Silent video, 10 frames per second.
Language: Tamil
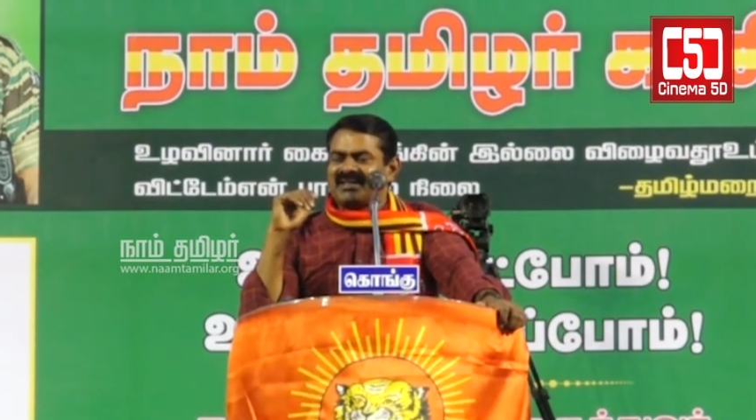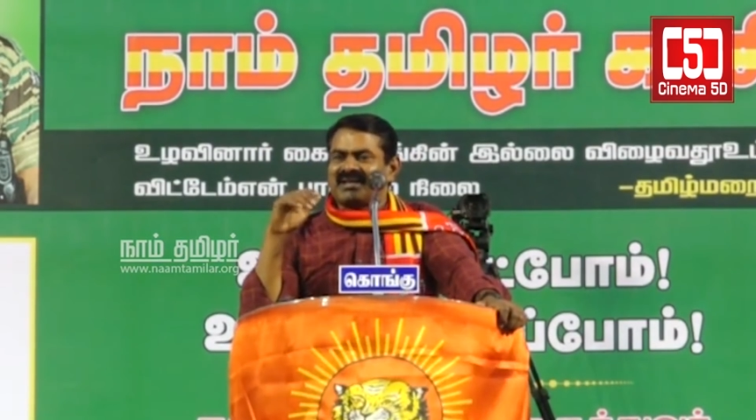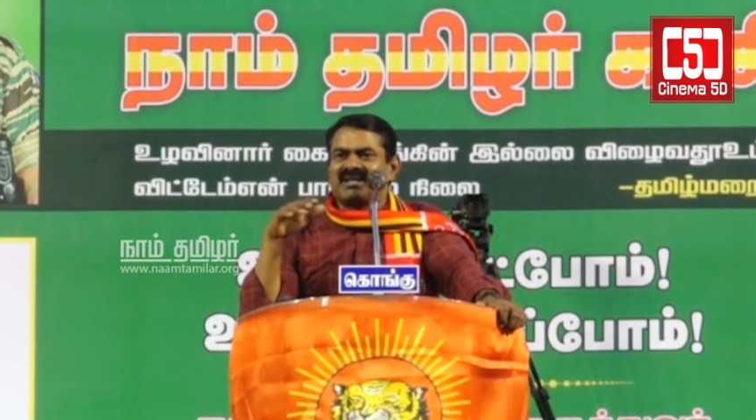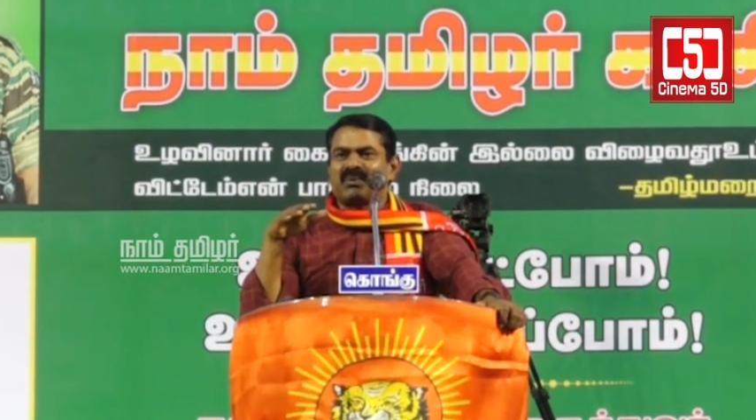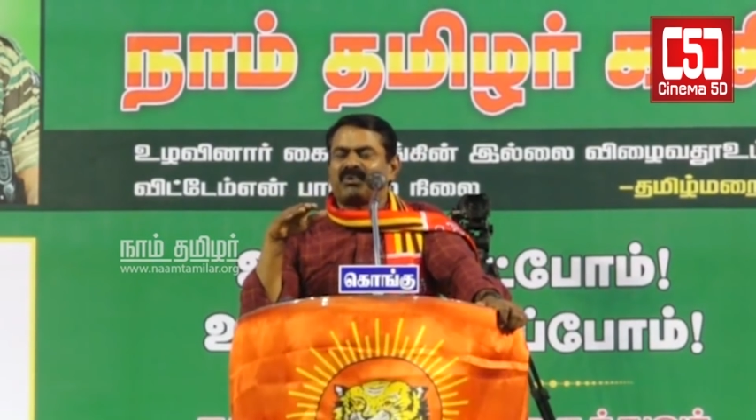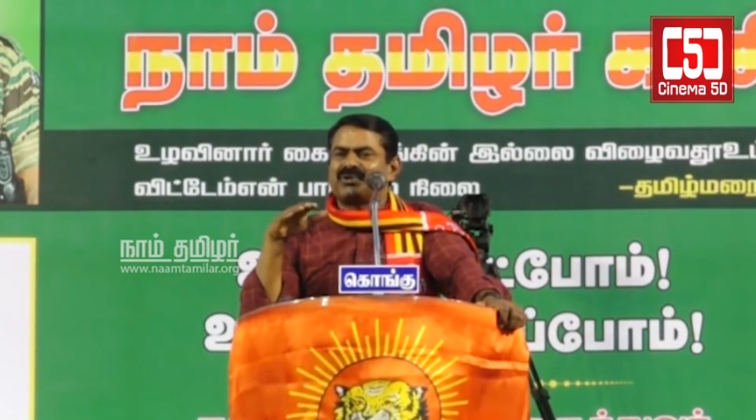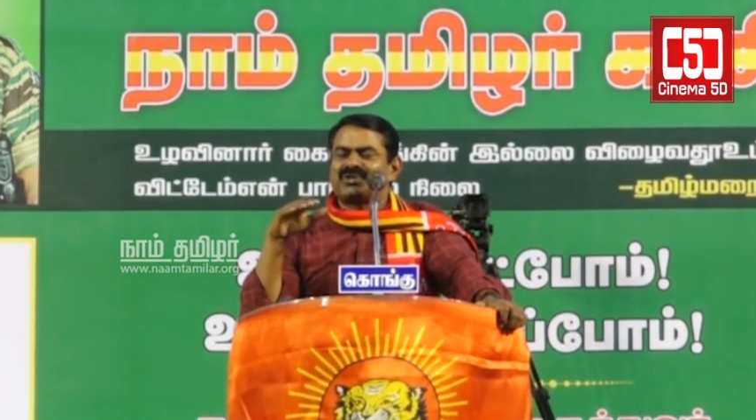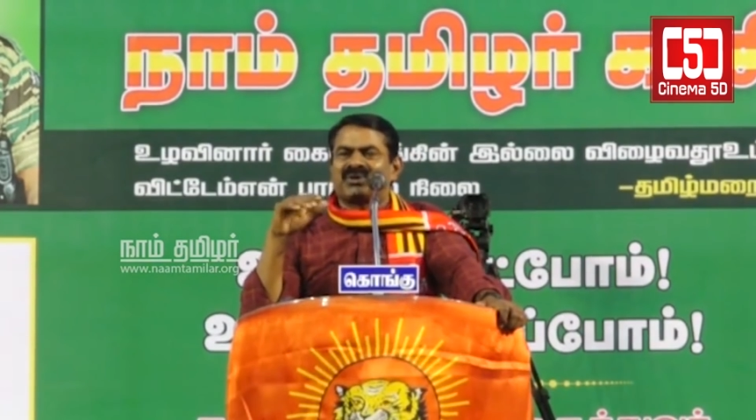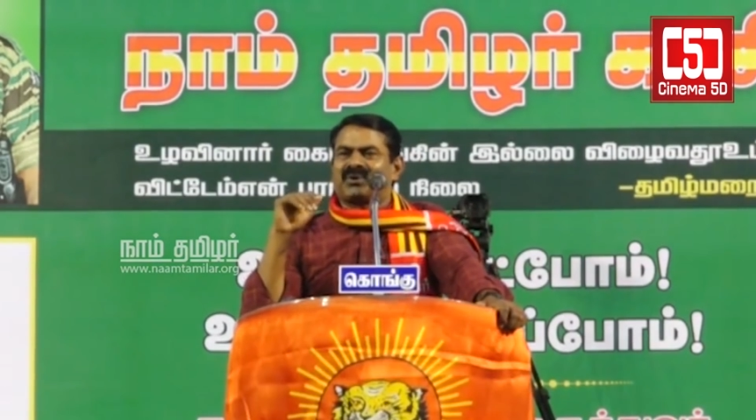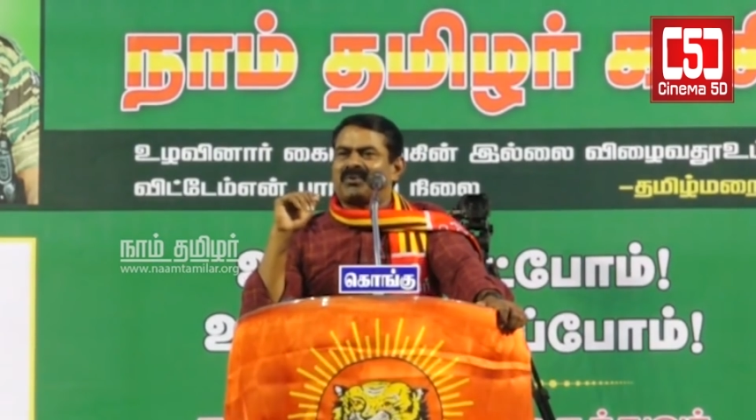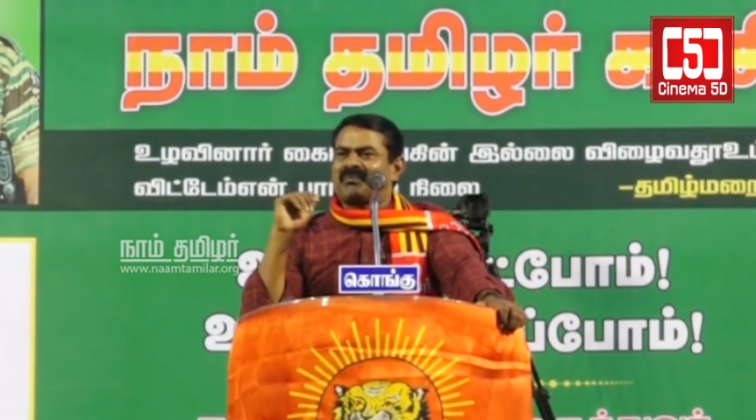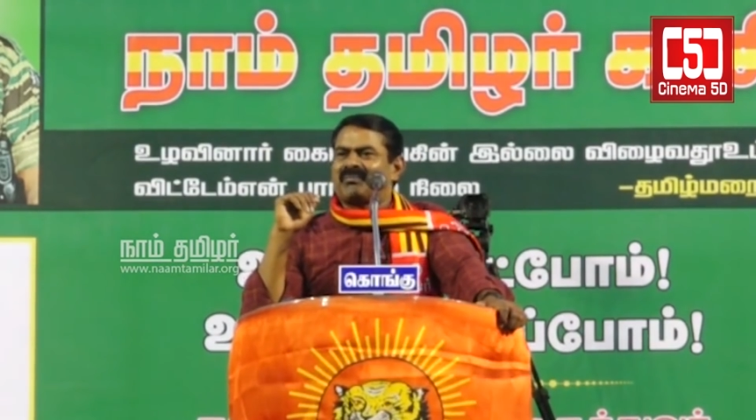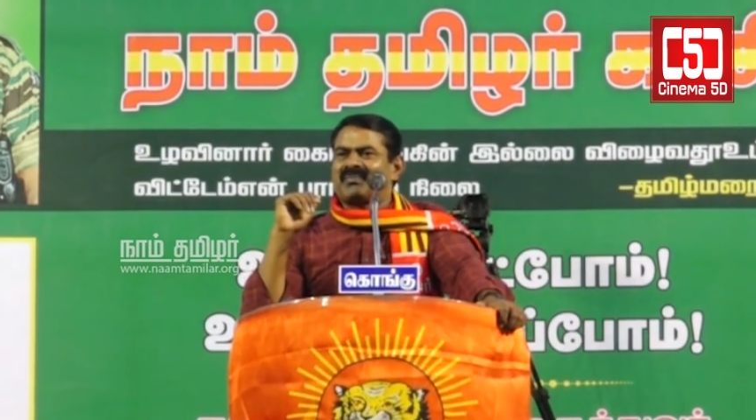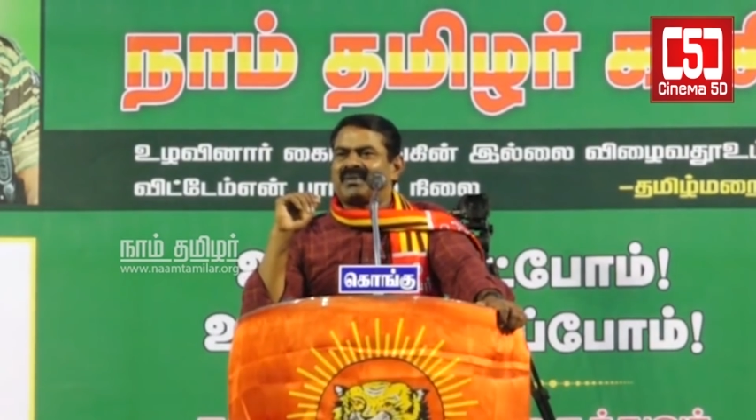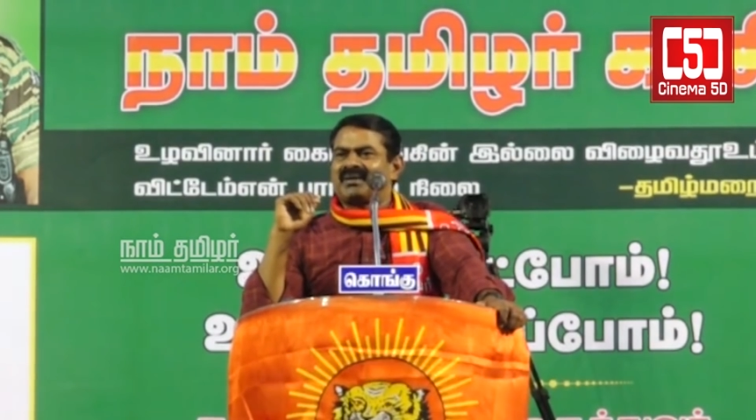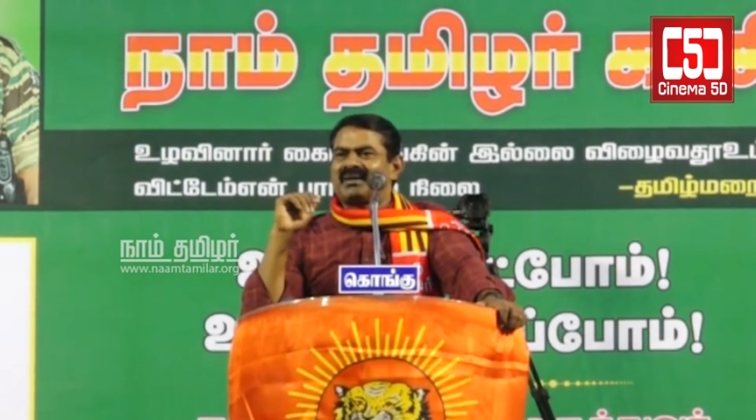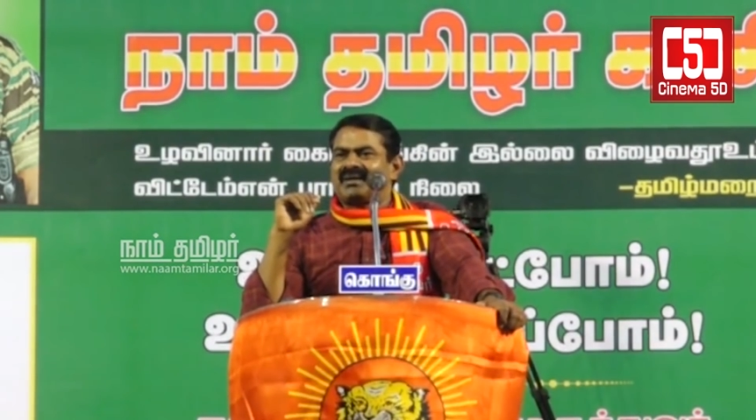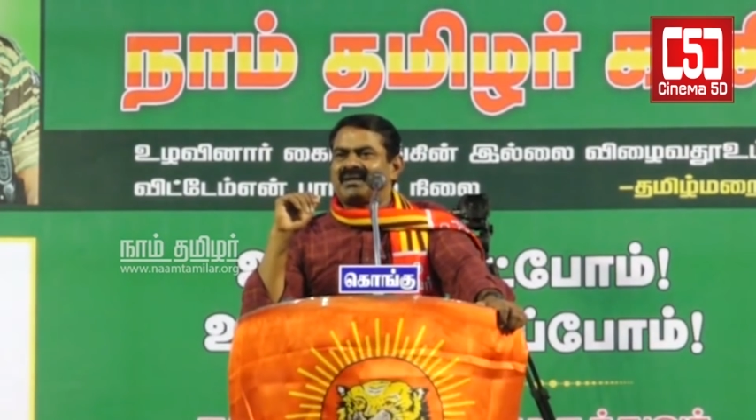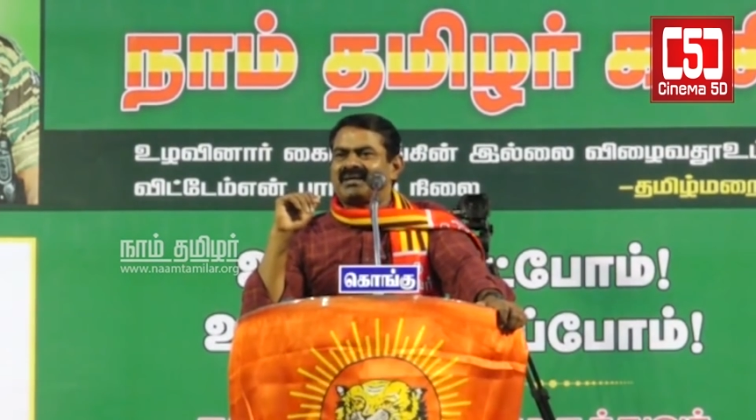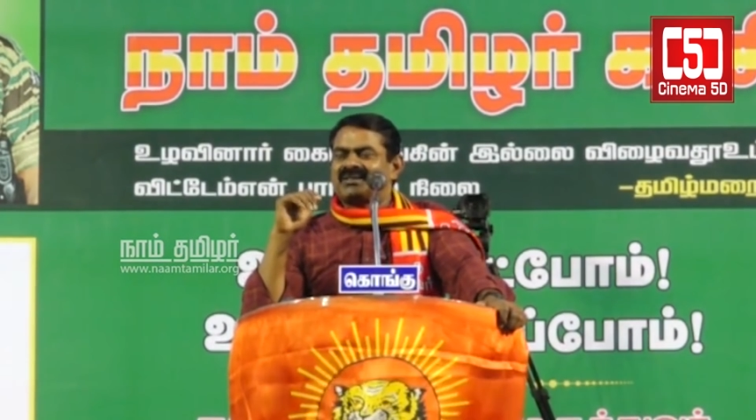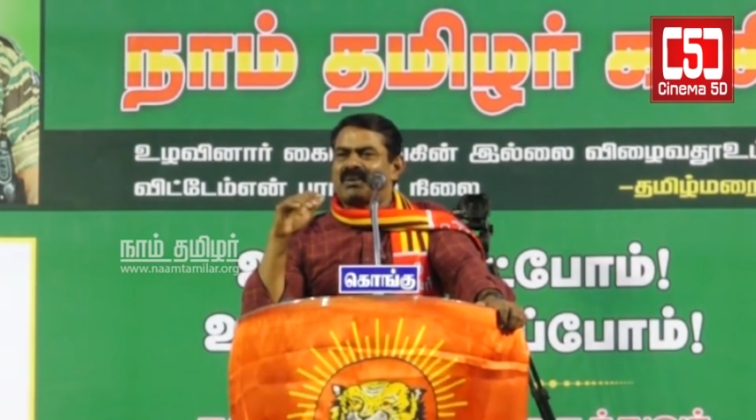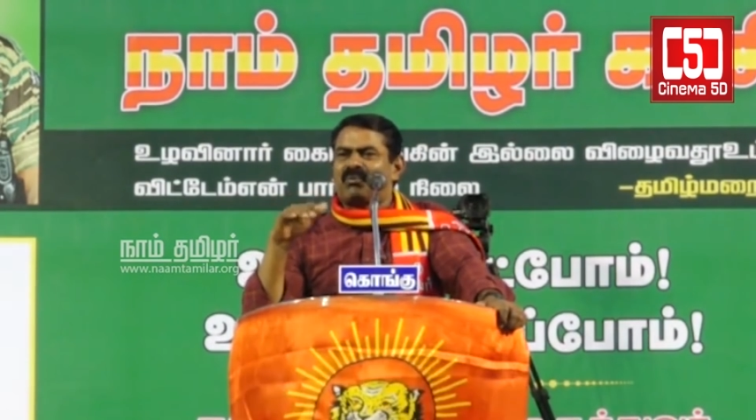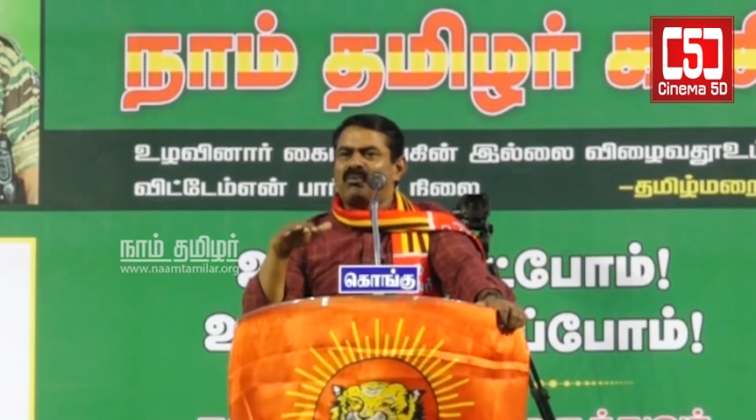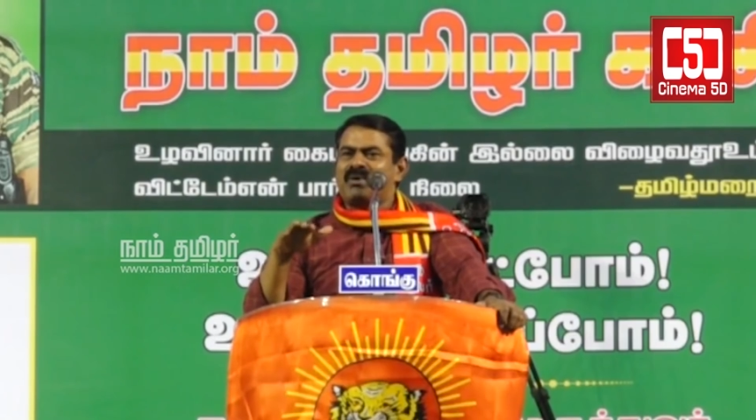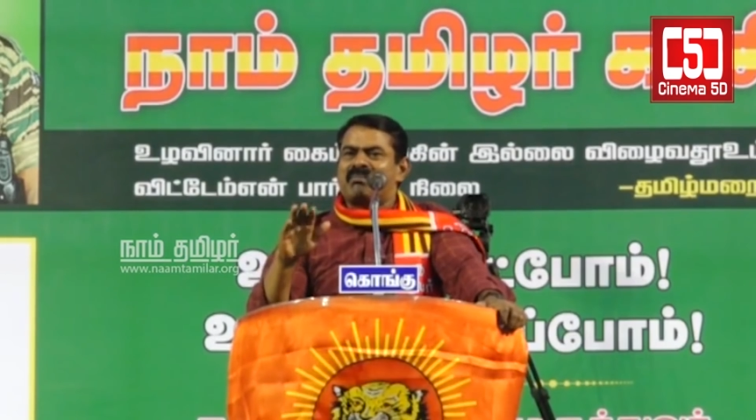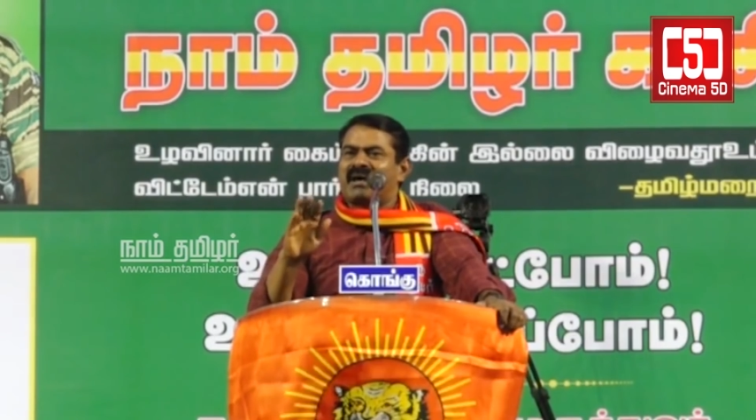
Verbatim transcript: அதை நீங்கள் புரிஞ்சுக்கணும் இந்த பூமி